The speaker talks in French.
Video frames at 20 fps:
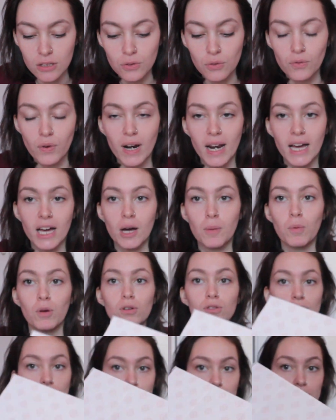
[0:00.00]
Donc voilà comment
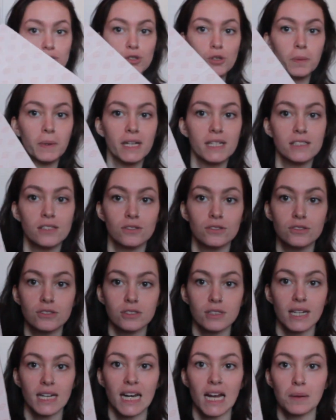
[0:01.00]
euh, se
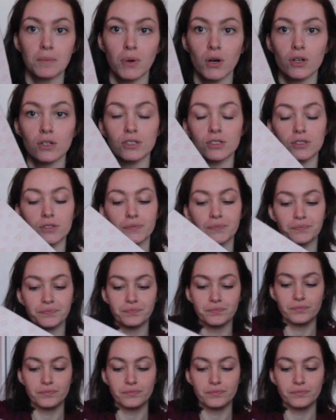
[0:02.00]
présente la box.